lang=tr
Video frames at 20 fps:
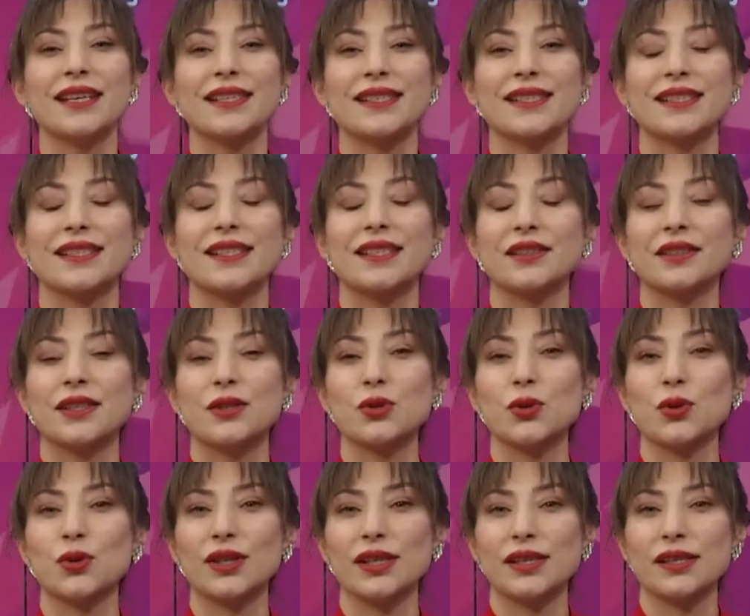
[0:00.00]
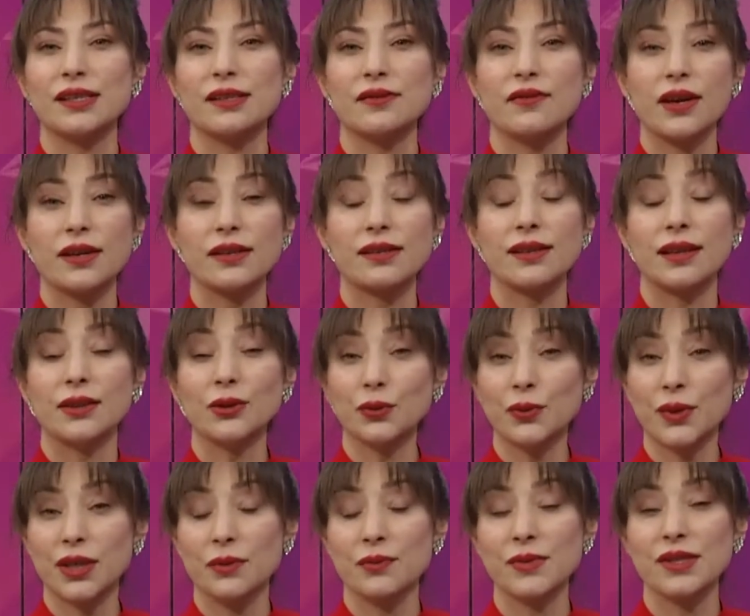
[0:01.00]
Sizlerin de sorularınız varsa
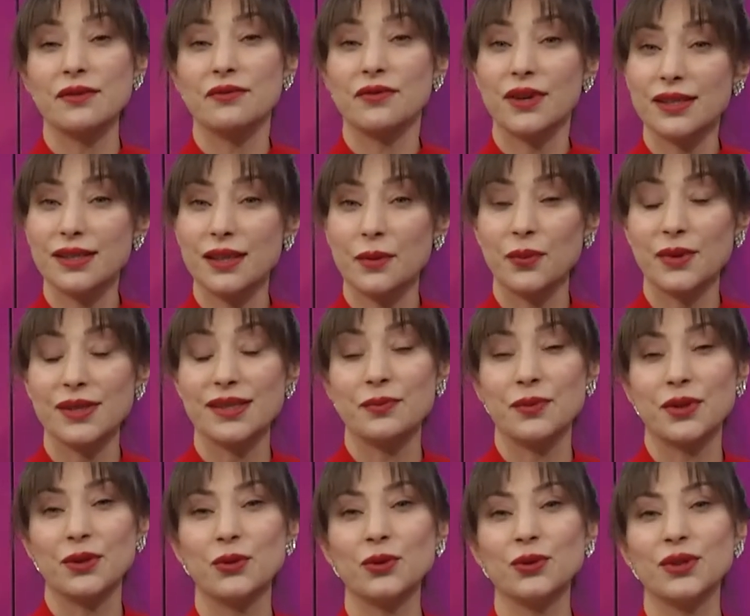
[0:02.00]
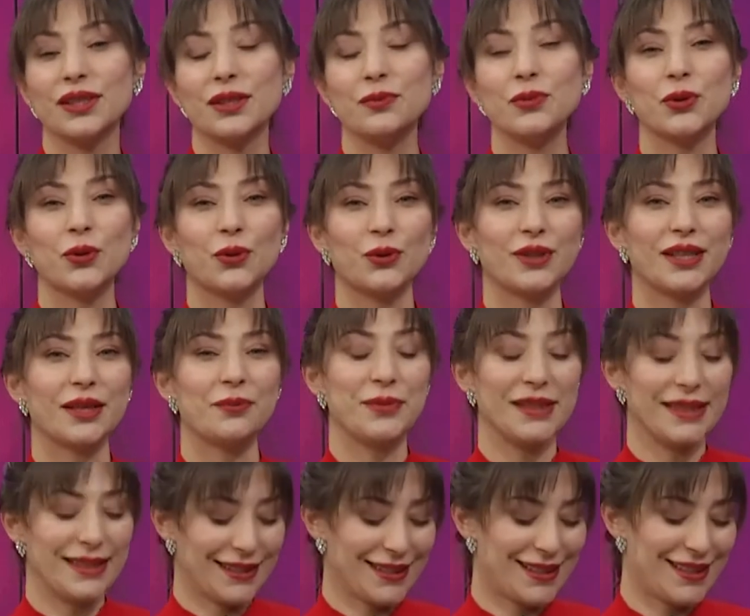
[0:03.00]
numaramızın WhatsApp kısmını kullanıp
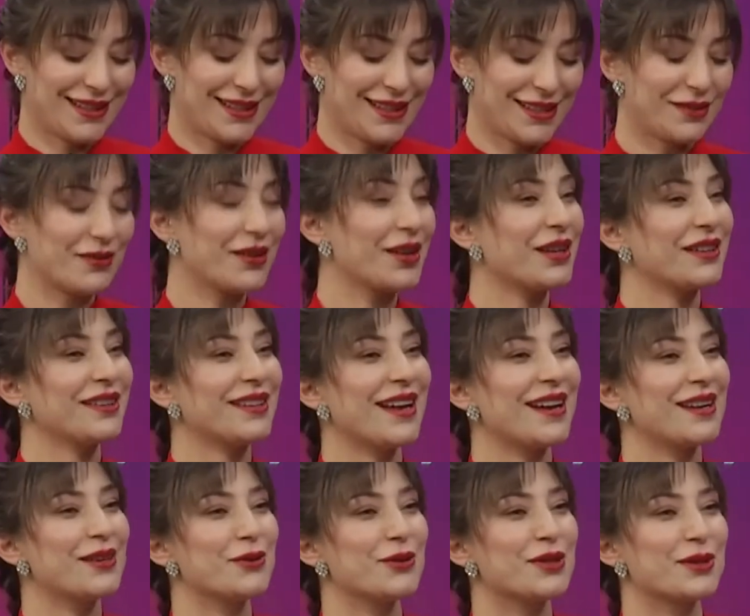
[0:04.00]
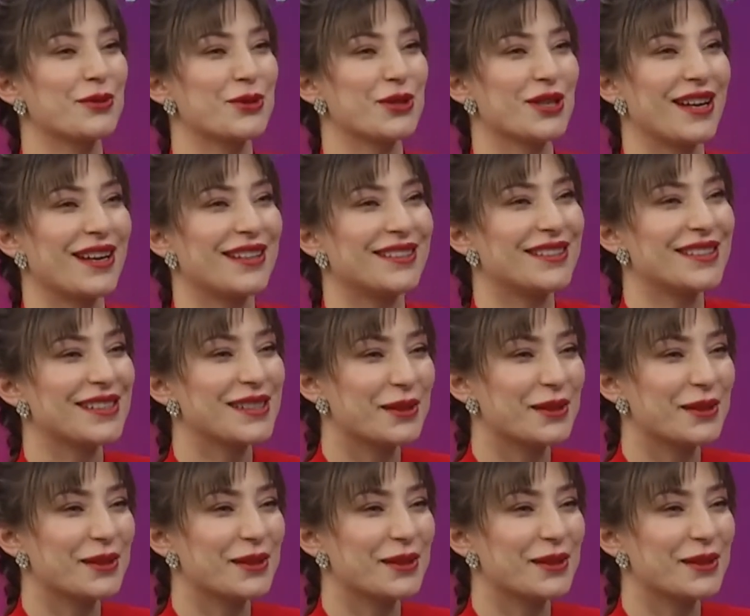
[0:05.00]
yollayabilirsiniz ve değerli hocam hoş geldiniz.